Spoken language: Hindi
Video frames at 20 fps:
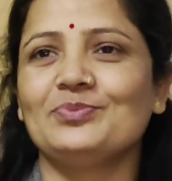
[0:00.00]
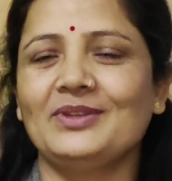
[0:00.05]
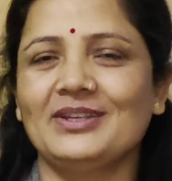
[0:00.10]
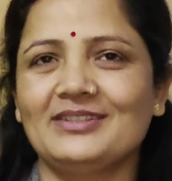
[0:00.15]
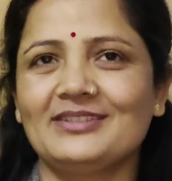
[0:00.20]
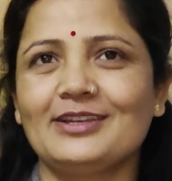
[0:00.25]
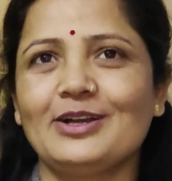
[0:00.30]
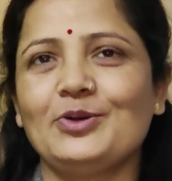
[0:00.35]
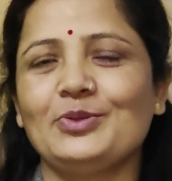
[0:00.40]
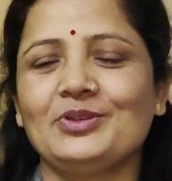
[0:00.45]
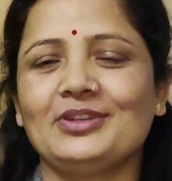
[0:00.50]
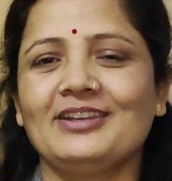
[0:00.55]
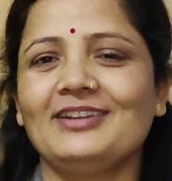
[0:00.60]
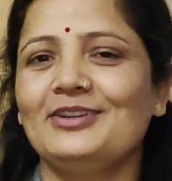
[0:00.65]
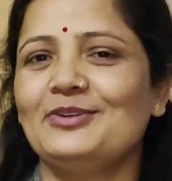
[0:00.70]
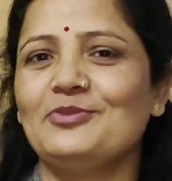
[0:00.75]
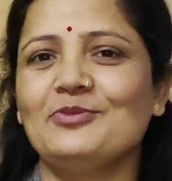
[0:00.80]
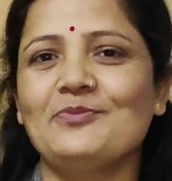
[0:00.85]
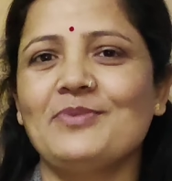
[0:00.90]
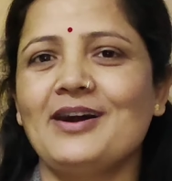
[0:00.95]
दशा होती है ना
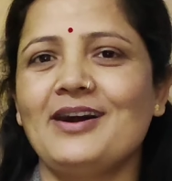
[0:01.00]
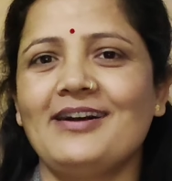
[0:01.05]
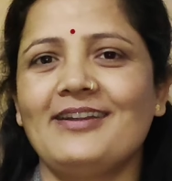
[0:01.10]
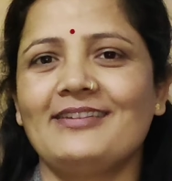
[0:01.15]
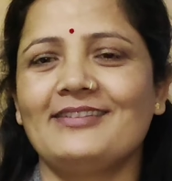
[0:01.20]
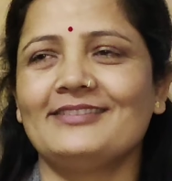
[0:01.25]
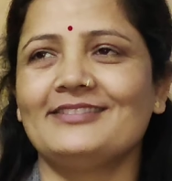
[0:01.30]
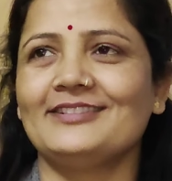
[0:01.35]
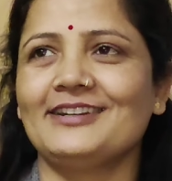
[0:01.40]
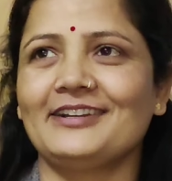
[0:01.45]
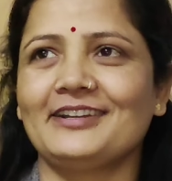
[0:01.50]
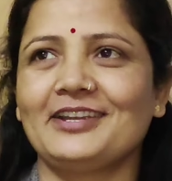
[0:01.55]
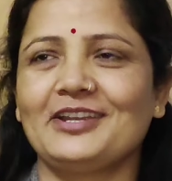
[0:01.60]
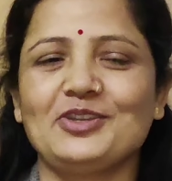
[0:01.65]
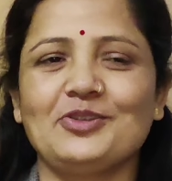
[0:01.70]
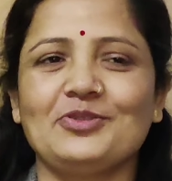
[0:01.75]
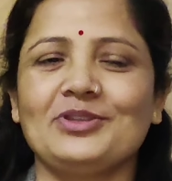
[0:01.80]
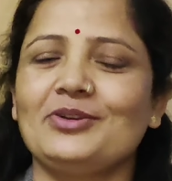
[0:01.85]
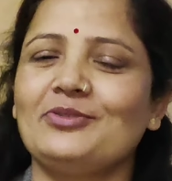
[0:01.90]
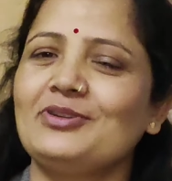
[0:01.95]
वो बाहर तो जाके
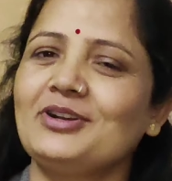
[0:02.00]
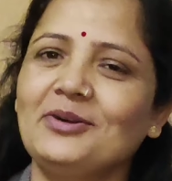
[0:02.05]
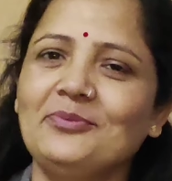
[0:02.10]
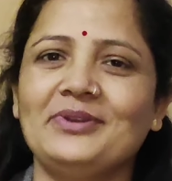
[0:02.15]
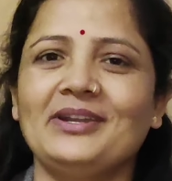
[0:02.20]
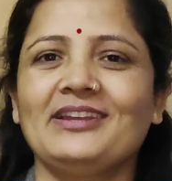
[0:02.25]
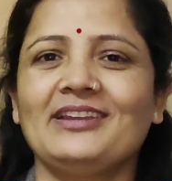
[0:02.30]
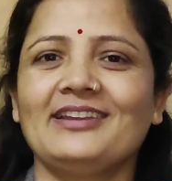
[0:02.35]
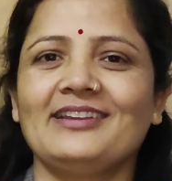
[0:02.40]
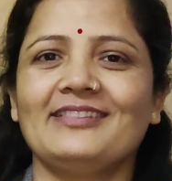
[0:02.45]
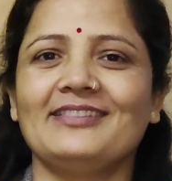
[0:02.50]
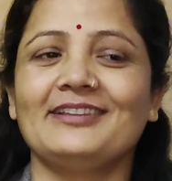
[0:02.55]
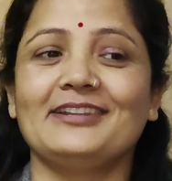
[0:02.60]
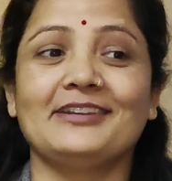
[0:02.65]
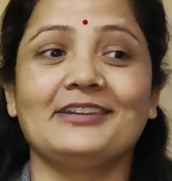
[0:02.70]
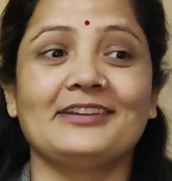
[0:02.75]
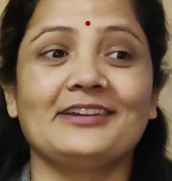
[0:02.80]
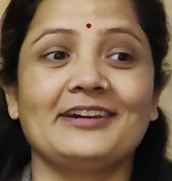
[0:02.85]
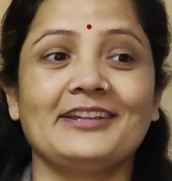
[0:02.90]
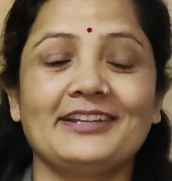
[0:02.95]
नहीं होता वो कमरे के अंदर
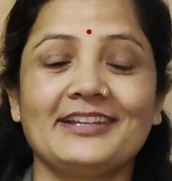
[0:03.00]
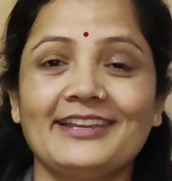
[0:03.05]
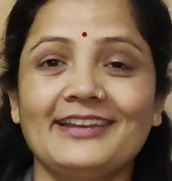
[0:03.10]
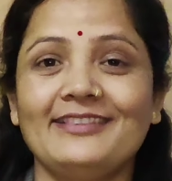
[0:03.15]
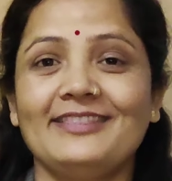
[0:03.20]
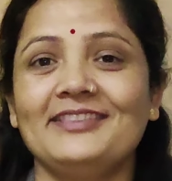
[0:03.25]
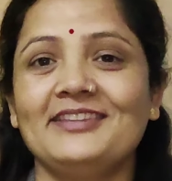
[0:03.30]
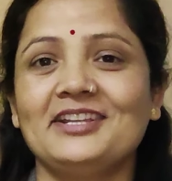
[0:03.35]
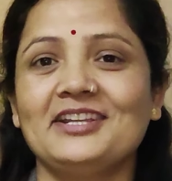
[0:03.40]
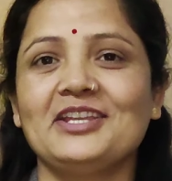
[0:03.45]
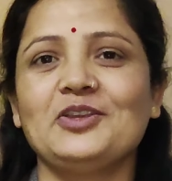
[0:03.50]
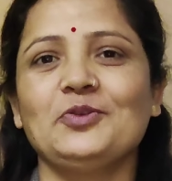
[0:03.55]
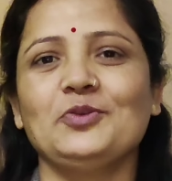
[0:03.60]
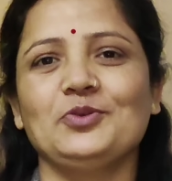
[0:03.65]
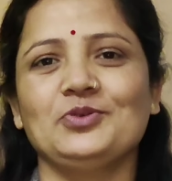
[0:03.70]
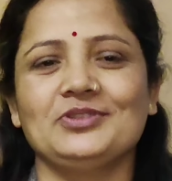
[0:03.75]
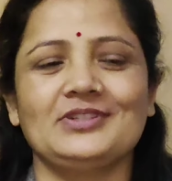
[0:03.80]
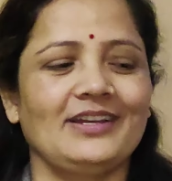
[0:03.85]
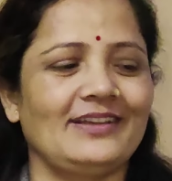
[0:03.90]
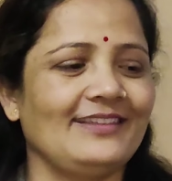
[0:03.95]
घर के अंदर ही
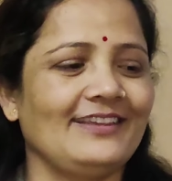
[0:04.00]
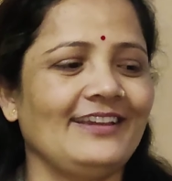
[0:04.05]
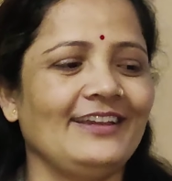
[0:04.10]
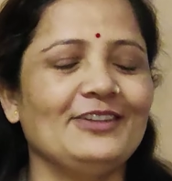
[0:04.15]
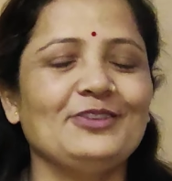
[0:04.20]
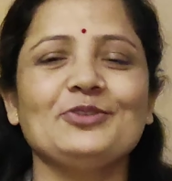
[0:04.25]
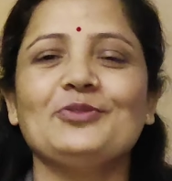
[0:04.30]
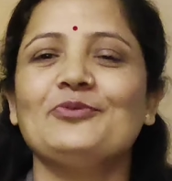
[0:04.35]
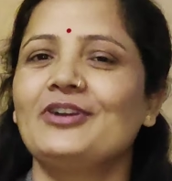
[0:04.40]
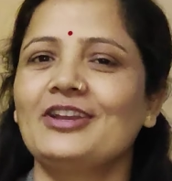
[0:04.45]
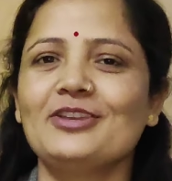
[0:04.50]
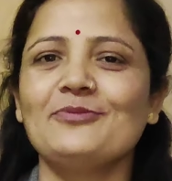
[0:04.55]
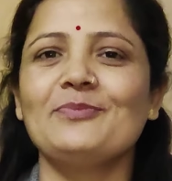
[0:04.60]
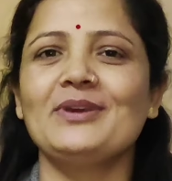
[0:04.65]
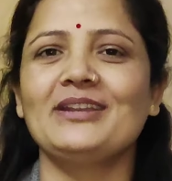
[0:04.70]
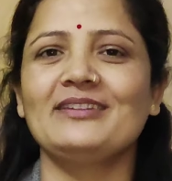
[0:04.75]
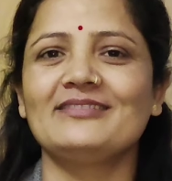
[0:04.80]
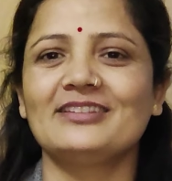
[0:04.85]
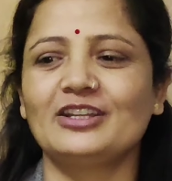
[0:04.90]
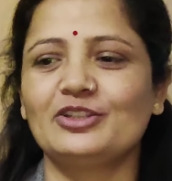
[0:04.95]
हो जाता है तो वही
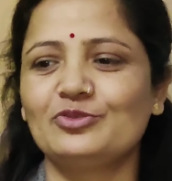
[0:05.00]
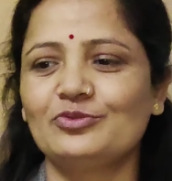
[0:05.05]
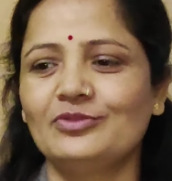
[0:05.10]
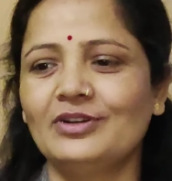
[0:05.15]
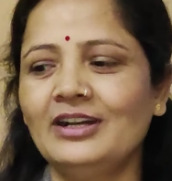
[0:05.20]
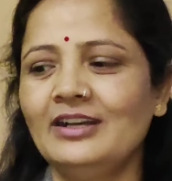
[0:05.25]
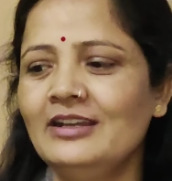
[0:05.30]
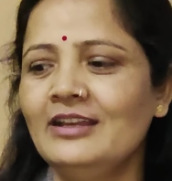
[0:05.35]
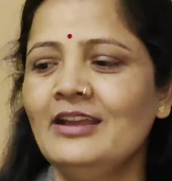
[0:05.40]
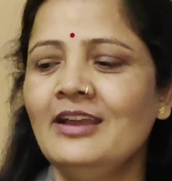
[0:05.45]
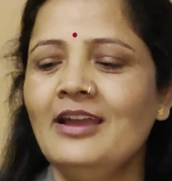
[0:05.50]
मेरे साथ हुआ